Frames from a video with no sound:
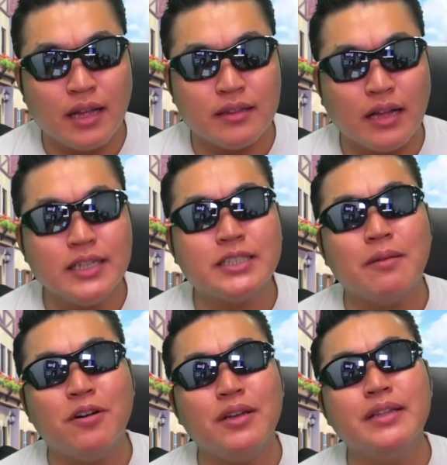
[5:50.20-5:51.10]
な、何
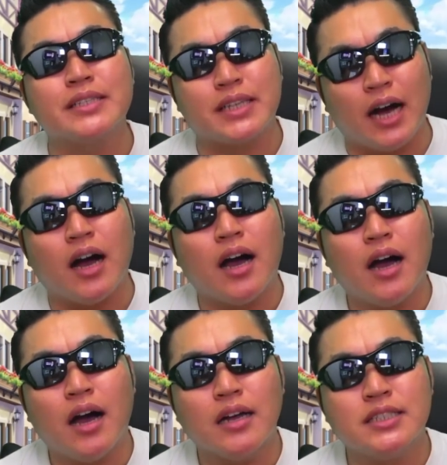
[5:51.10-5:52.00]
してもいいんです
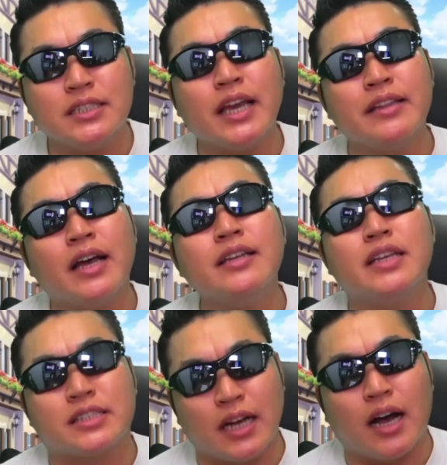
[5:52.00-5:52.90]
か人権
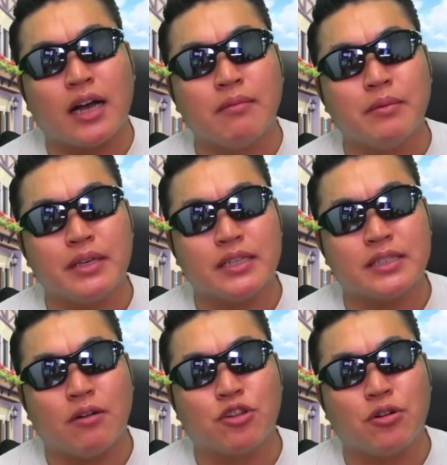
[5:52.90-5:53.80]
ないんですか神引
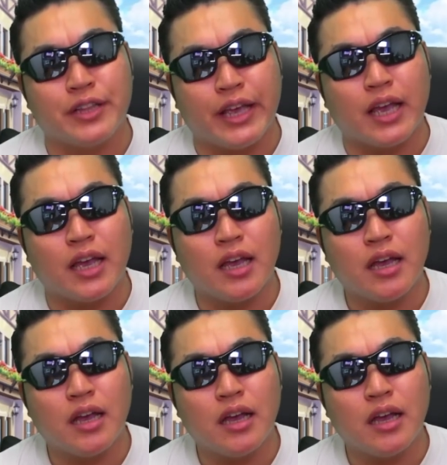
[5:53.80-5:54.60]
きした男に。